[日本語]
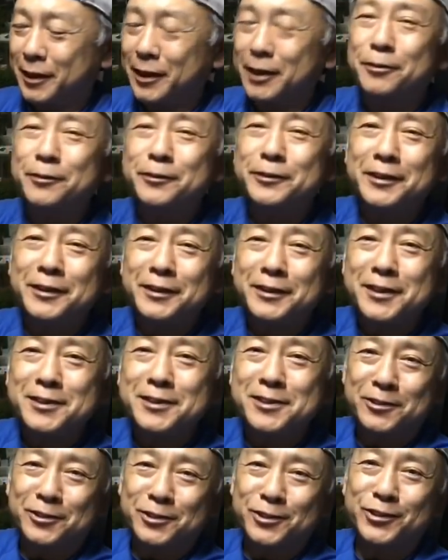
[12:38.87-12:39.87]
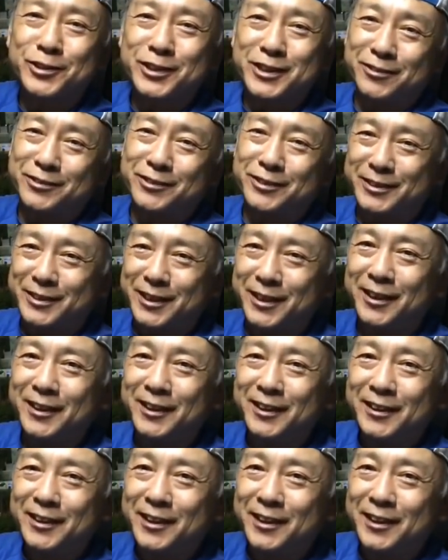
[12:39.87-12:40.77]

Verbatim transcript: FD レンズを装着して、